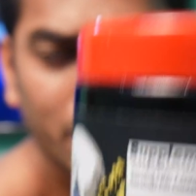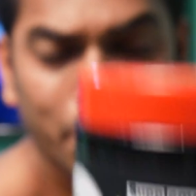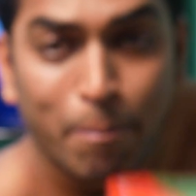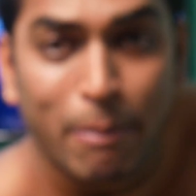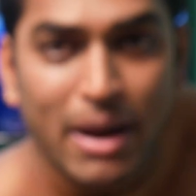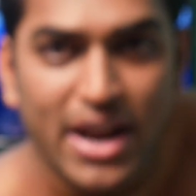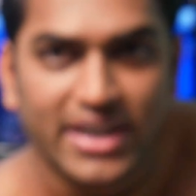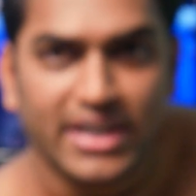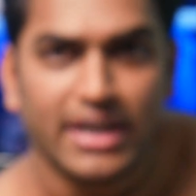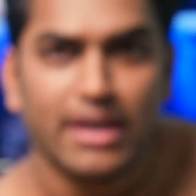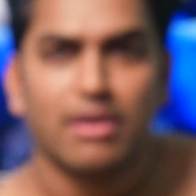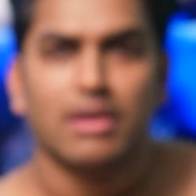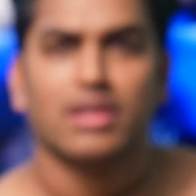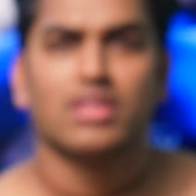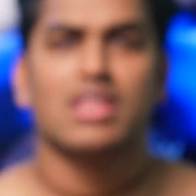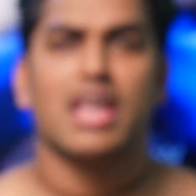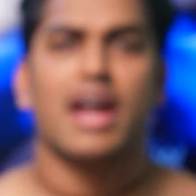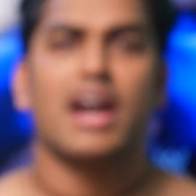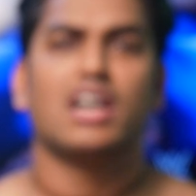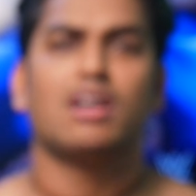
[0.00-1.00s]
ब्लेंड
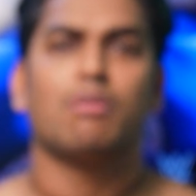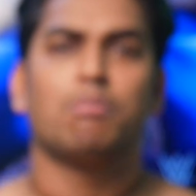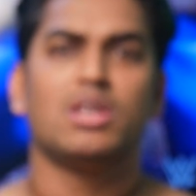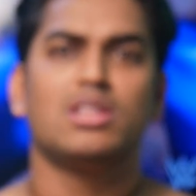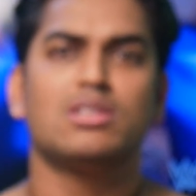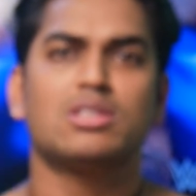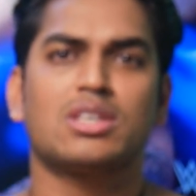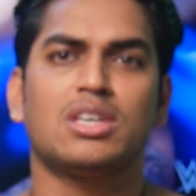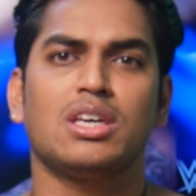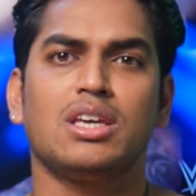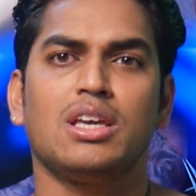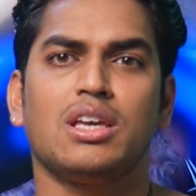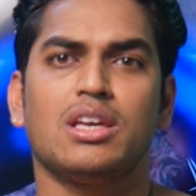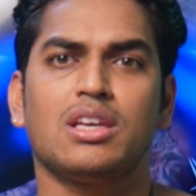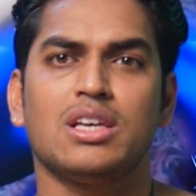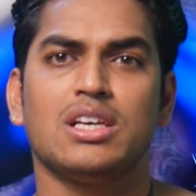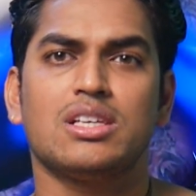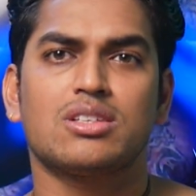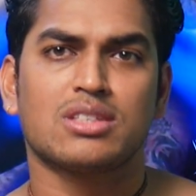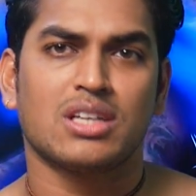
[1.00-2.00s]
दैट मीन्स कि
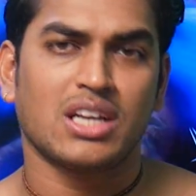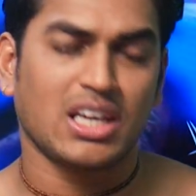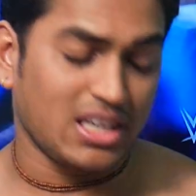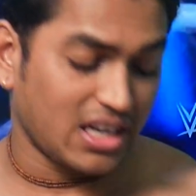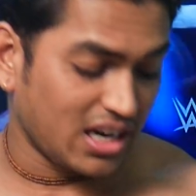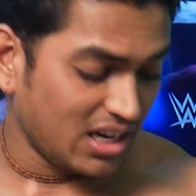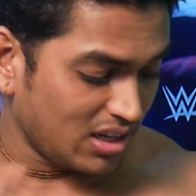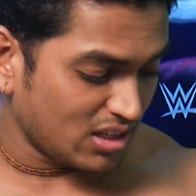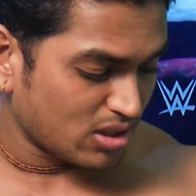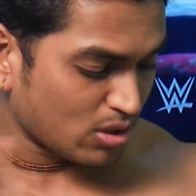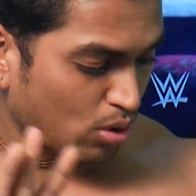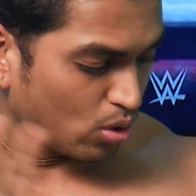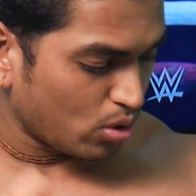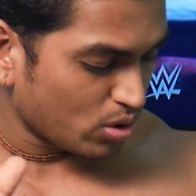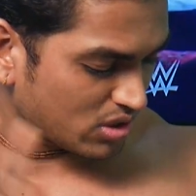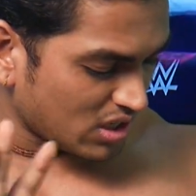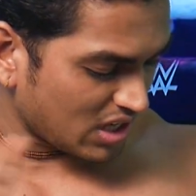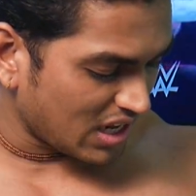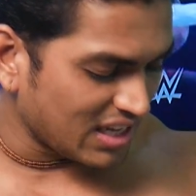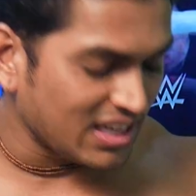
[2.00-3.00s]
इसने ये
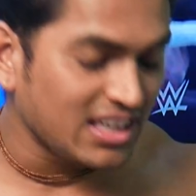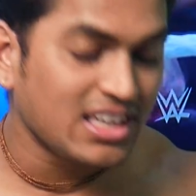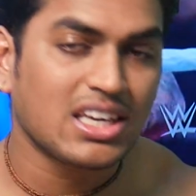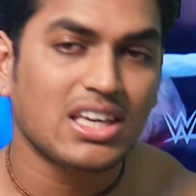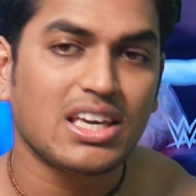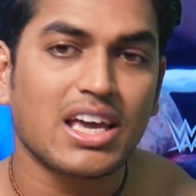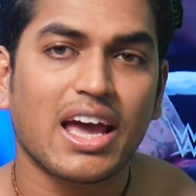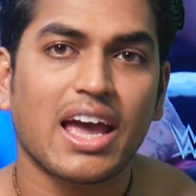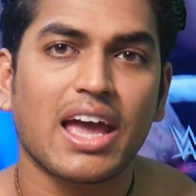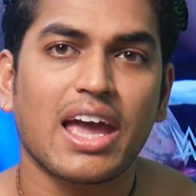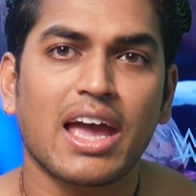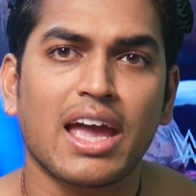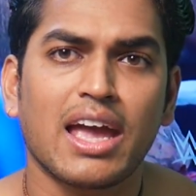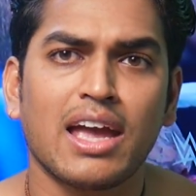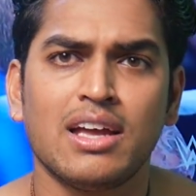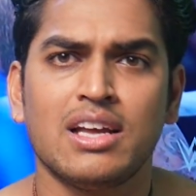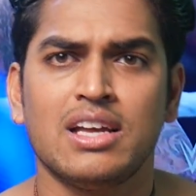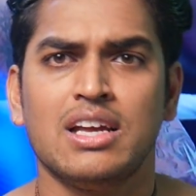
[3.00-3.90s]
डिस्क्लोज नहीं किया है